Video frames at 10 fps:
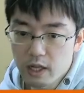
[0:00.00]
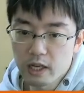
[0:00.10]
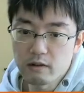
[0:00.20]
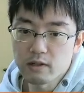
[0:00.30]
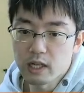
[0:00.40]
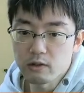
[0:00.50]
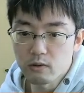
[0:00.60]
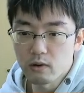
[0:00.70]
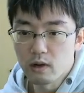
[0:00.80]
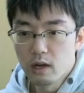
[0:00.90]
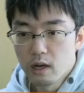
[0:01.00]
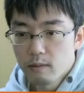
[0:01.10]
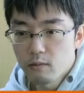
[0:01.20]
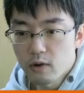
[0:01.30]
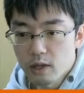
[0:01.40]
ングになると、
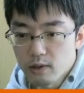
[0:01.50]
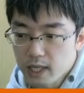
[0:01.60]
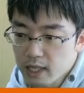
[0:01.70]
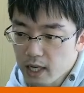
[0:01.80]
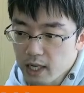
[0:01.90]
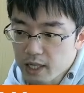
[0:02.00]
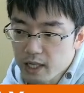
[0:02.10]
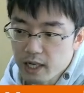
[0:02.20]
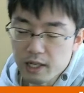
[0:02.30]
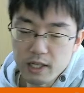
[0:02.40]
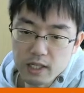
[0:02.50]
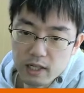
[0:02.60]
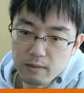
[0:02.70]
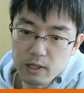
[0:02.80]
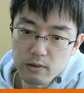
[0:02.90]
もうあの絶対に勝てない形になり
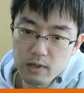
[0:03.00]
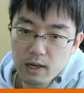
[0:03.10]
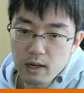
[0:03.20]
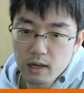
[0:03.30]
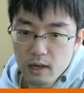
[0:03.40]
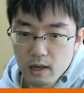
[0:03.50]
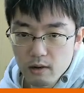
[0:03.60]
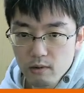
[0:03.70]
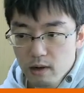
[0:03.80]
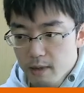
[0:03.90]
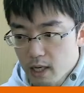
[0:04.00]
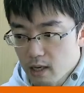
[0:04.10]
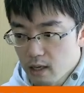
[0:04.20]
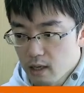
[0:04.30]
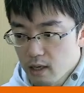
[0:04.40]
ますので、えー、これはま
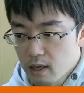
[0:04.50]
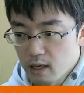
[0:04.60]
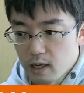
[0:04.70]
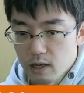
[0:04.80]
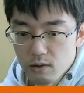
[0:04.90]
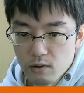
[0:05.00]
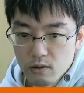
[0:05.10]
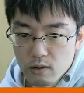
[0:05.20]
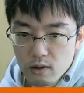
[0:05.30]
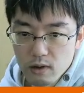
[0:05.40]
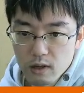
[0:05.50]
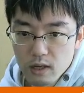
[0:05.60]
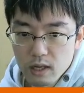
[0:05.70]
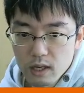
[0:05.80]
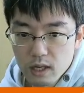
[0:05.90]
あ、あの、
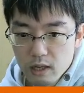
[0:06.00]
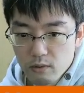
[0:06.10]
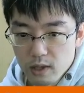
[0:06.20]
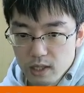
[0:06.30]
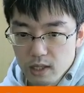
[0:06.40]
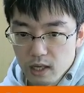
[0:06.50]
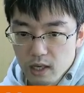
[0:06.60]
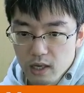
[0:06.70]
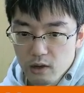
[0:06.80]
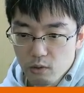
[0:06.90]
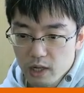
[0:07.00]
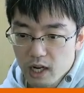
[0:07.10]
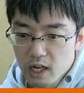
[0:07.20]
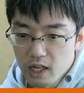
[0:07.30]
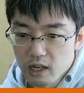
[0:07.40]
あとはですね、お
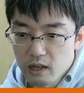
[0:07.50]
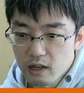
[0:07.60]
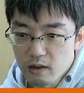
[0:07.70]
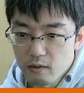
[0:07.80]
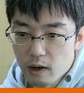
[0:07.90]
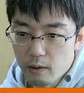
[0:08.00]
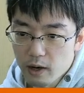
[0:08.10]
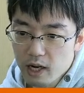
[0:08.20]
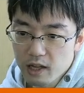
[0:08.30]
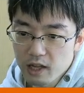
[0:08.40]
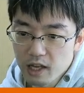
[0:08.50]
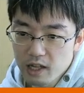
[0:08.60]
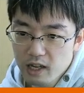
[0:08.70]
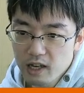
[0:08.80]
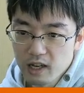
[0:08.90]
互いに、まあ、分かってい
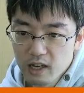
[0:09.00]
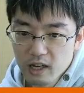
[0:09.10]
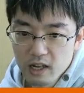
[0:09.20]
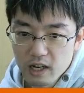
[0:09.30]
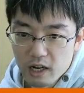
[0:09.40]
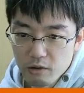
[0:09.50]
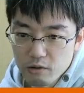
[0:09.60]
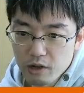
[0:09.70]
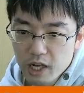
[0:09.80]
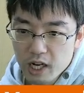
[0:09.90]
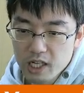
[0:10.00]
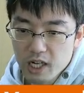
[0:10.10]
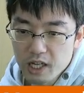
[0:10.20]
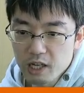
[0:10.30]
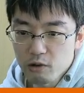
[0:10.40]
て、あの、繰り返しが
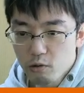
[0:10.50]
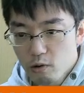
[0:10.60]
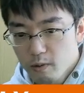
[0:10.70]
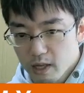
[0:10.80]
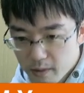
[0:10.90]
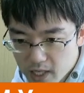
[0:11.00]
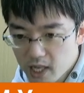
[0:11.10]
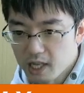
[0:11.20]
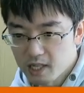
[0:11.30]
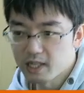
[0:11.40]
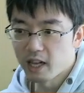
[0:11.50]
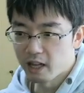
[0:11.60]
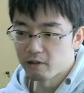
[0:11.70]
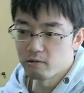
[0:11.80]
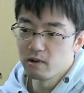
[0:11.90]
できるところまで、まあ、ーし続けた
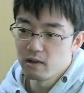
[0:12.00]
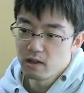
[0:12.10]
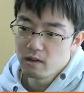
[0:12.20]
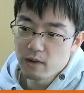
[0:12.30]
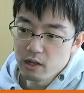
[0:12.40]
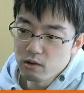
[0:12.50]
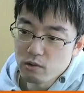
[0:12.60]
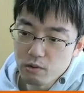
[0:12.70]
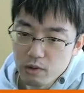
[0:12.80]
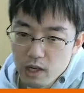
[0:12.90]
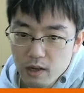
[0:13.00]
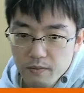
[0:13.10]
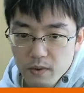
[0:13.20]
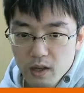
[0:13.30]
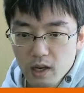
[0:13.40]
と、まあ、いうことで、
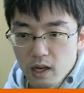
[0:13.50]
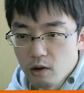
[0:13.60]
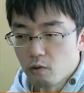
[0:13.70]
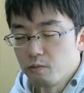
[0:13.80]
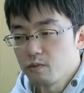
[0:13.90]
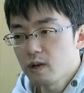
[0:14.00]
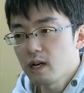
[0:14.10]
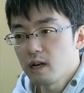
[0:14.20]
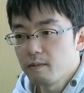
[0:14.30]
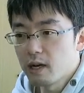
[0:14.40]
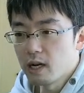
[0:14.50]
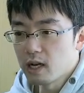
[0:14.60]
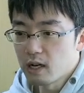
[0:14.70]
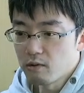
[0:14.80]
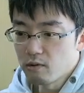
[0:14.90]
えー、本譜は、ま
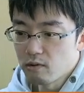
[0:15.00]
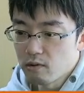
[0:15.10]
あ、あの、